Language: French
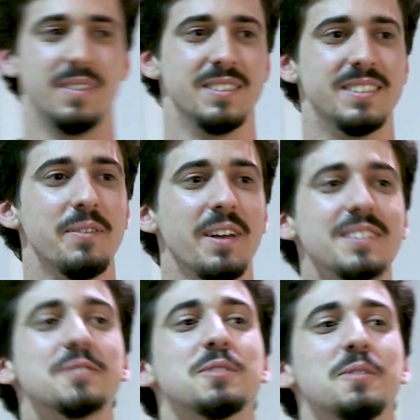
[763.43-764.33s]
C'est bien,
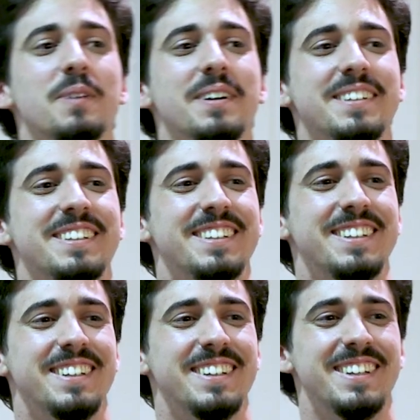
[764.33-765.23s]
je ne me trompe pas
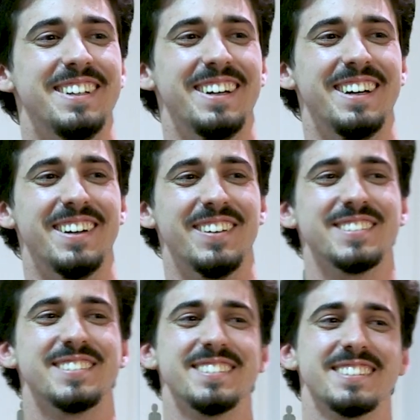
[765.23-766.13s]

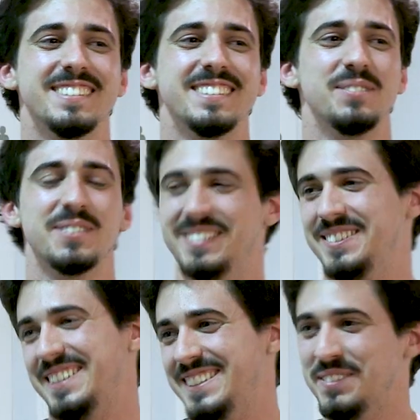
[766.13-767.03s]
Entre eux, c'est
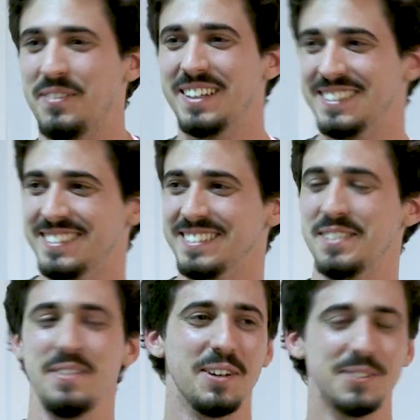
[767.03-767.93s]
pas mal.
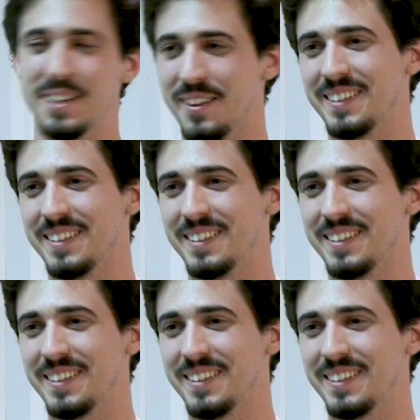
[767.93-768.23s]
C'est bien, good enough.